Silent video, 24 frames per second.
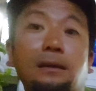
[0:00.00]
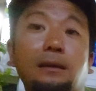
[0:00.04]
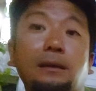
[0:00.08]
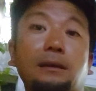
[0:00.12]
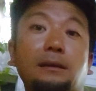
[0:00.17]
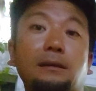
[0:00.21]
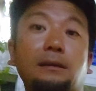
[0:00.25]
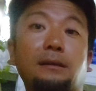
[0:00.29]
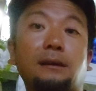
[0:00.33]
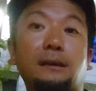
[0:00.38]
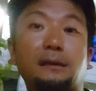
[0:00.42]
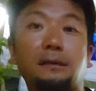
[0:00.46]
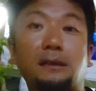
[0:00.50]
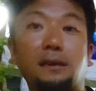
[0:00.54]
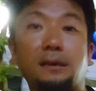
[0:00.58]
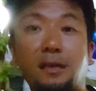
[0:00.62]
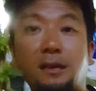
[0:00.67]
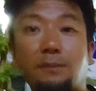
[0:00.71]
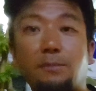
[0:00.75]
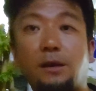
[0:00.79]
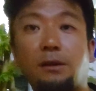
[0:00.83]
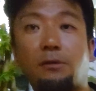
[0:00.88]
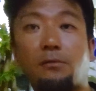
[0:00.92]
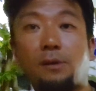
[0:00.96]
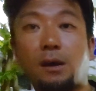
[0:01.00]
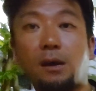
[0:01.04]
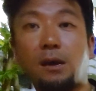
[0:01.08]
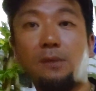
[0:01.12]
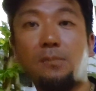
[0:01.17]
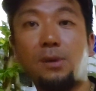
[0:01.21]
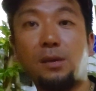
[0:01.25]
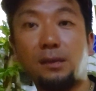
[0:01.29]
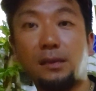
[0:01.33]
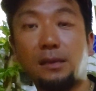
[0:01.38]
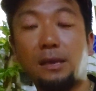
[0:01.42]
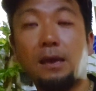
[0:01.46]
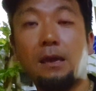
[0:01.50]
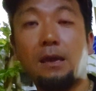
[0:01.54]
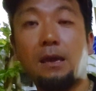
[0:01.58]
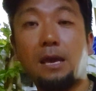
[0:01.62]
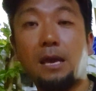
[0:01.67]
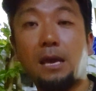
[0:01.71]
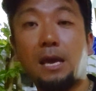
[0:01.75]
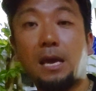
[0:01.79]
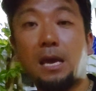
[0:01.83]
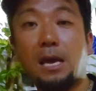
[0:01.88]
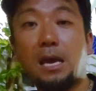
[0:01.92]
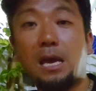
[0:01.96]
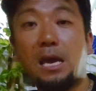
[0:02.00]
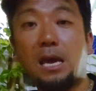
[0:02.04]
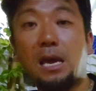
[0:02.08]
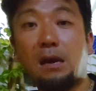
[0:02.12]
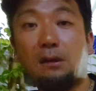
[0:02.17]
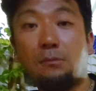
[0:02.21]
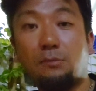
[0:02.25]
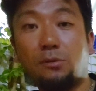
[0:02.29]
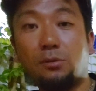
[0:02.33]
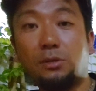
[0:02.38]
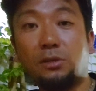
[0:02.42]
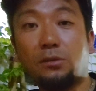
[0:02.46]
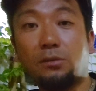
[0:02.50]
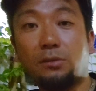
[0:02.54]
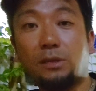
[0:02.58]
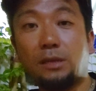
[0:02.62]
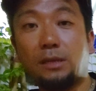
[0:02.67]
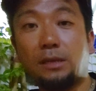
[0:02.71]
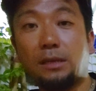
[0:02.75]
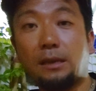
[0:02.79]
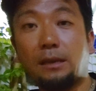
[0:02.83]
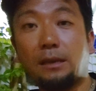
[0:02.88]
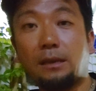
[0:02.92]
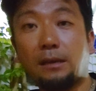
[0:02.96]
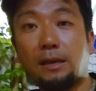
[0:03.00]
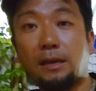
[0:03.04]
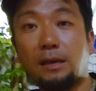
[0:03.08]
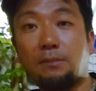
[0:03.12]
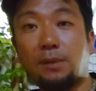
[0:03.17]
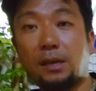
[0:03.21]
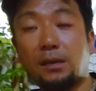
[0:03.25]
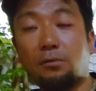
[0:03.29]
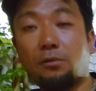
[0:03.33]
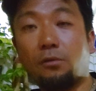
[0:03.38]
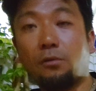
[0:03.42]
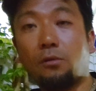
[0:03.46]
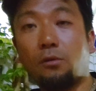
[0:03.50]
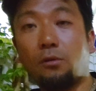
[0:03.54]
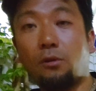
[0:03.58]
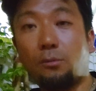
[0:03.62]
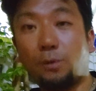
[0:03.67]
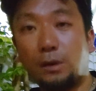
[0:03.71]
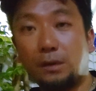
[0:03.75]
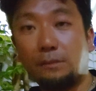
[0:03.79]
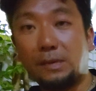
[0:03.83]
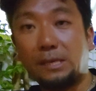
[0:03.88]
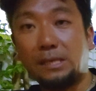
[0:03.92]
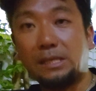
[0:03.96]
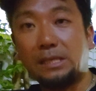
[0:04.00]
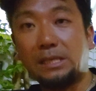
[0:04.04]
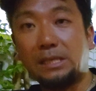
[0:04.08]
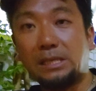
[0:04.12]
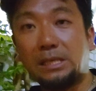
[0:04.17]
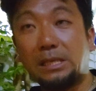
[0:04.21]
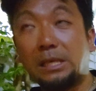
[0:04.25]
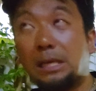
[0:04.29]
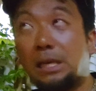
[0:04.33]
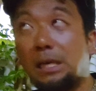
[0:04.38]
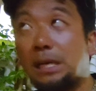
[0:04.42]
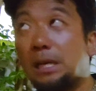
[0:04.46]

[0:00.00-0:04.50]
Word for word: い方から、できればお早めにね、申し込んでいただければと思います。